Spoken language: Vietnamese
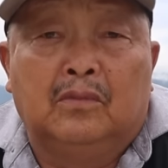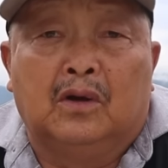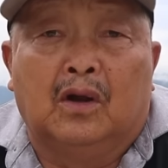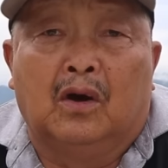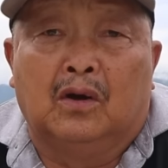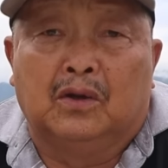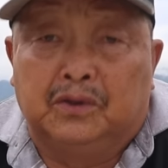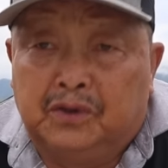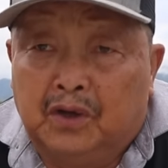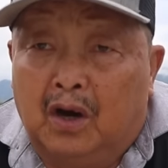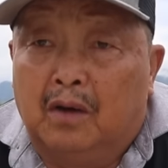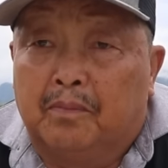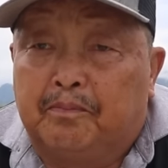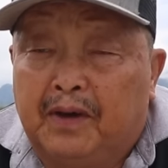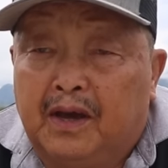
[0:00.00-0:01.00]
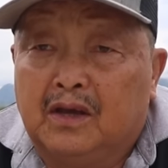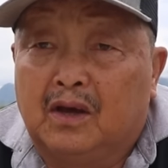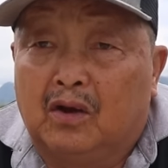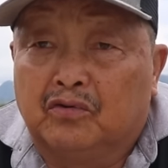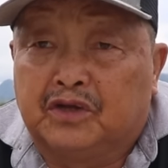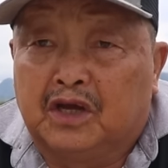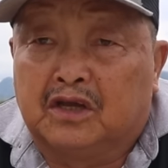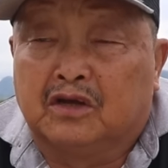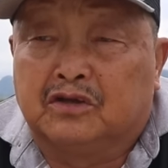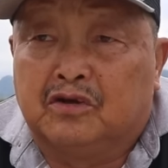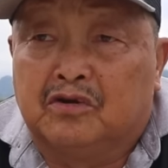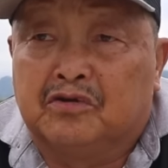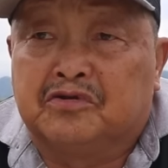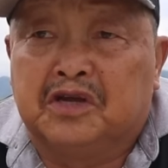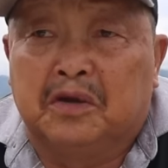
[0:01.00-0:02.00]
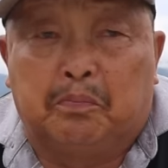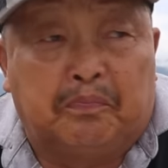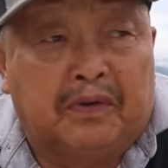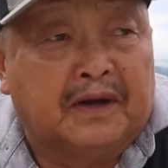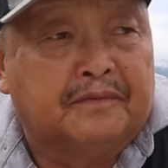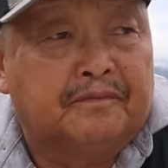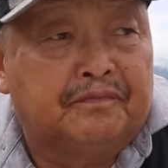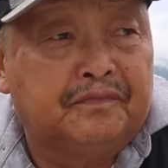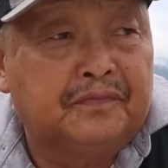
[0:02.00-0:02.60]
là do bê nhau tê chờ tụi xếp bệnh